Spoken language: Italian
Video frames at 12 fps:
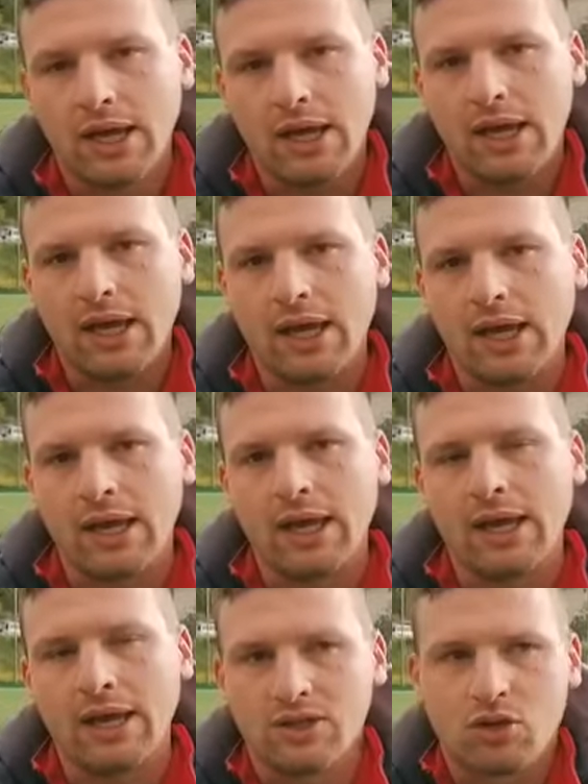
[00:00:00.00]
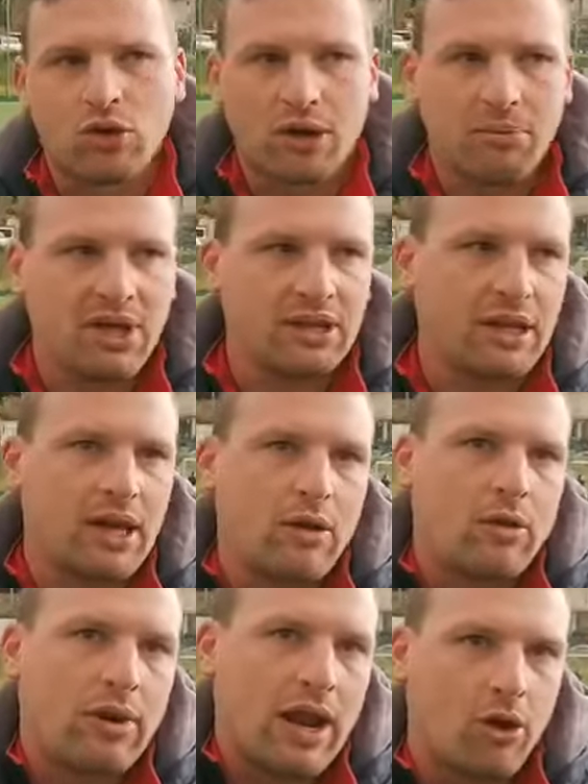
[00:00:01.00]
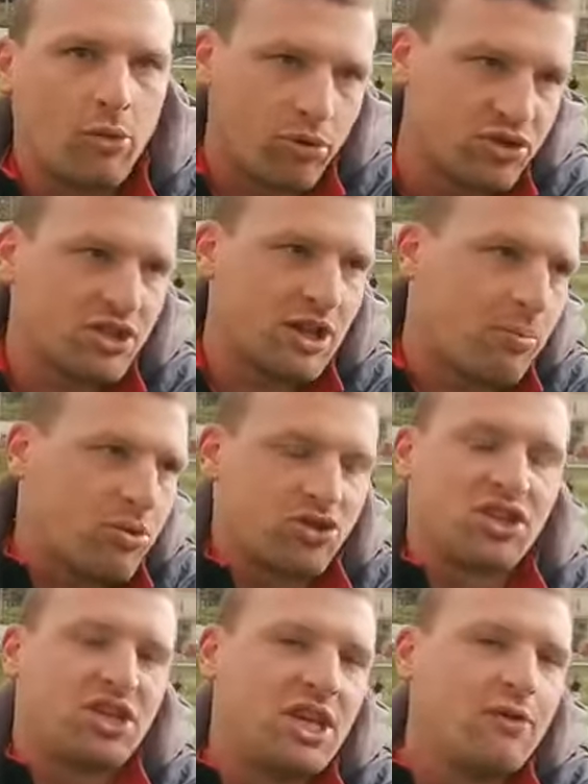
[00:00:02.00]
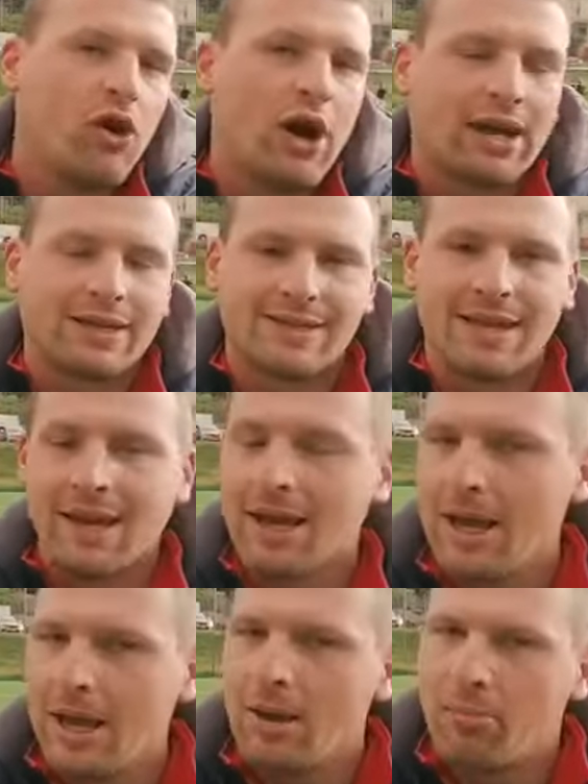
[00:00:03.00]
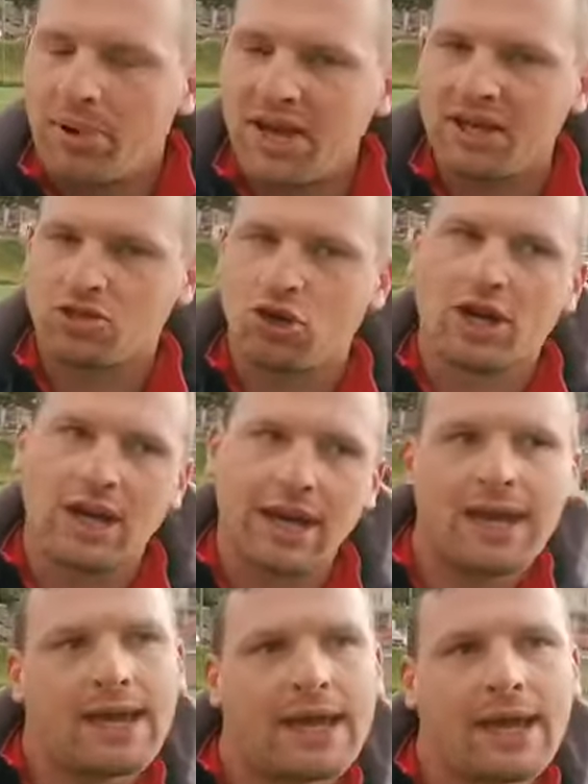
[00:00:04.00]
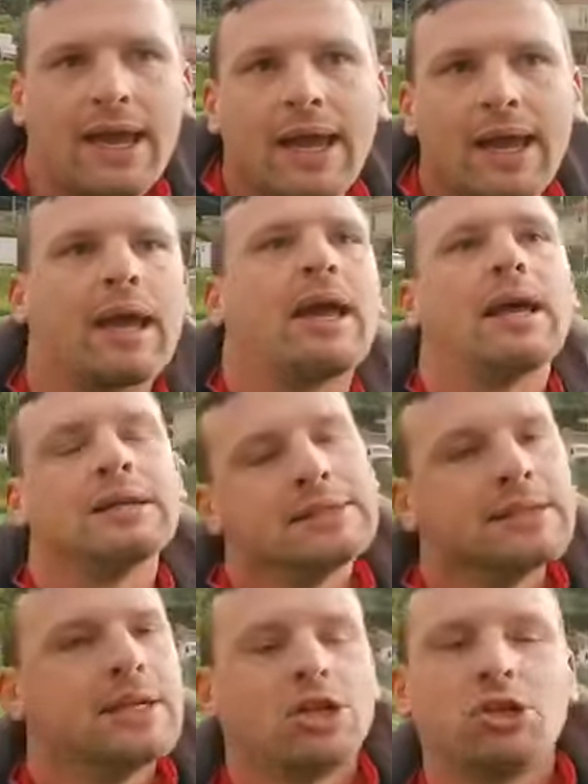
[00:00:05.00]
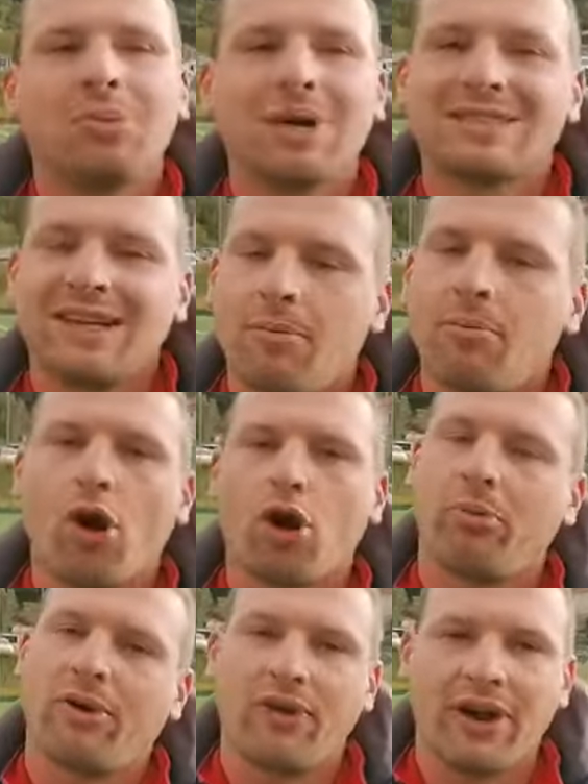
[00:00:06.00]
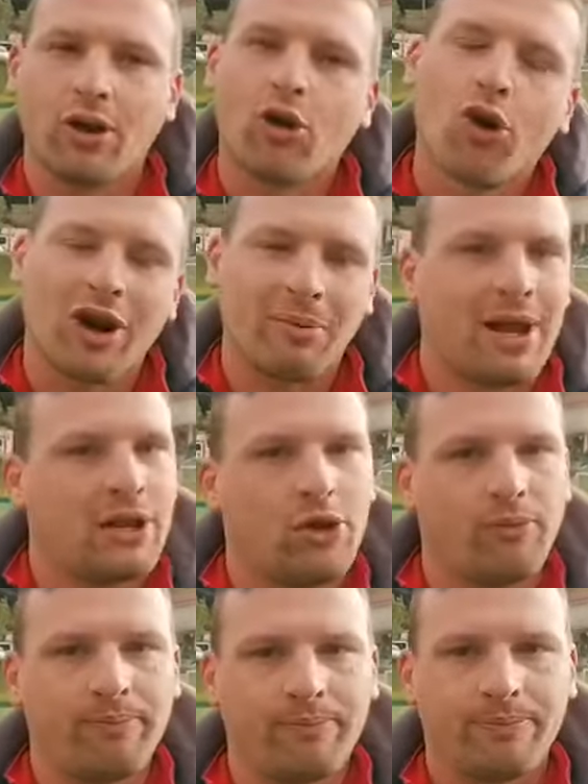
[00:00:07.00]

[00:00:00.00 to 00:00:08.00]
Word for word: e sicuramente è un anno posit- positivo anche se penso che ci bastava poco per fare ancora meglio.